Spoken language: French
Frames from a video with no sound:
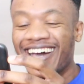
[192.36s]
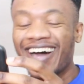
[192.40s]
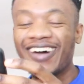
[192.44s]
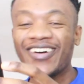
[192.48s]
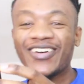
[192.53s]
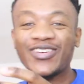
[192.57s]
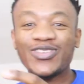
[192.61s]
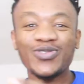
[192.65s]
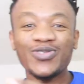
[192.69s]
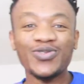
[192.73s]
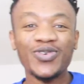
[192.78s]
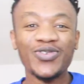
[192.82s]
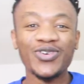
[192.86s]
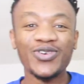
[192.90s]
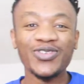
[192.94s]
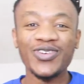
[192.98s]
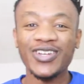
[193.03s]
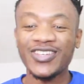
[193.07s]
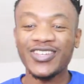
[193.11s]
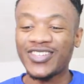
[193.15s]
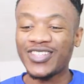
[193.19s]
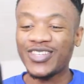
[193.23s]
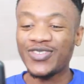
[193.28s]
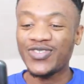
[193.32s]
Avec toutes vos
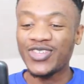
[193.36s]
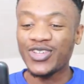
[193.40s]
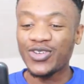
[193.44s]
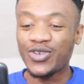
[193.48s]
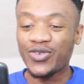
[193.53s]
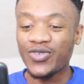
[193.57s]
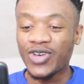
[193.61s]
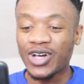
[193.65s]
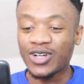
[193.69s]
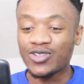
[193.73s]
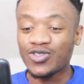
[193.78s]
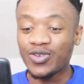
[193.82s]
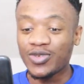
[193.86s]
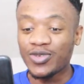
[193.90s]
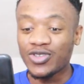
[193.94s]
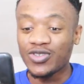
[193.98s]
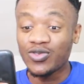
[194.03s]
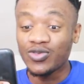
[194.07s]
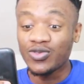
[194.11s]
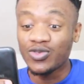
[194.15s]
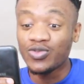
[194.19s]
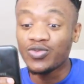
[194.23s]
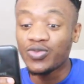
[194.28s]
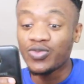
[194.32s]
photos, là, c'est difficile de faire un choix parce
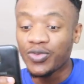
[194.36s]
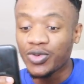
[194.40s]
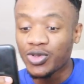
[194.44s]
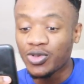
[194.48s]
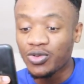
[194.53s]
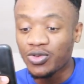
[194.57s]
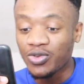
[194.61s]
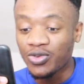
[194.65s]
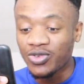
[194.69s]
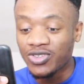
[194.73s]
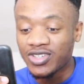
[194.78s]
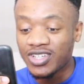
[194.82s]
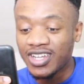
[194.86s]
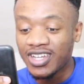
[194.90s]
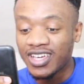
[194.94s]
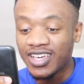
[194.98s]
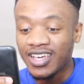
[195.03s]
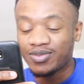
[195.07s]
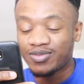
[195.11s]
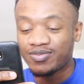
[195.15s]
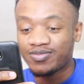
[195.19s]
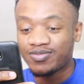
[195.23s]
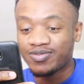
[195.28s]
que toutes vos photos sont stylées.